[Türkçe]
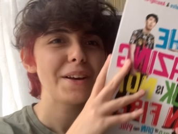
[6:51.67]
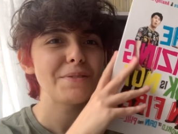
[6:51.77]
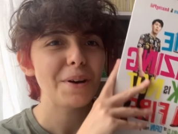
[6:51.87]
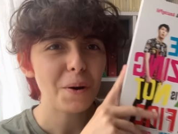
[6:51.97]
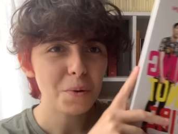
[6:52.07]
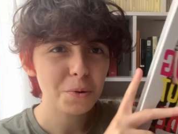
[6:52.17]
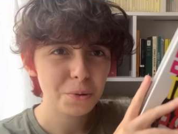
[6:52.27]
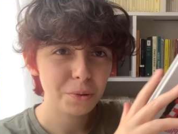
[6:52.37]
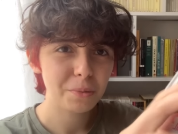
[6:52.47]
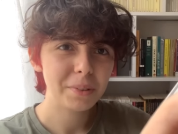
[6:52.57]
ve
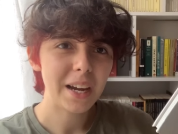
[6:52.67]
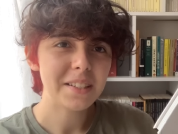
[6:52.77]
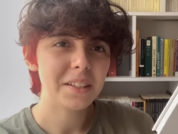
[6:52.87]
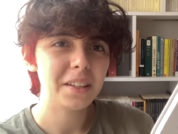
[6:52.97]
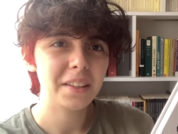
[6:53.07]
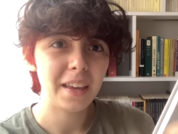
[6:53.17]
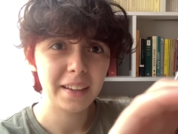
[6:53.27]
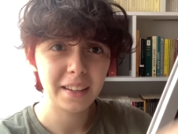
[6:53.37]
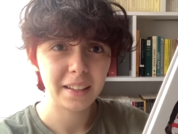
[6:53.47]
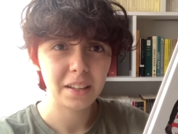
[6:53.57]
okuduğum gerçekten
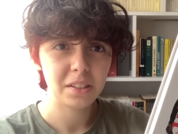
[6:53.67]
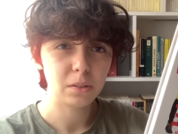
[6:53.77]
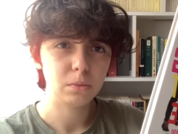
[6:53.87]
en eğlenceli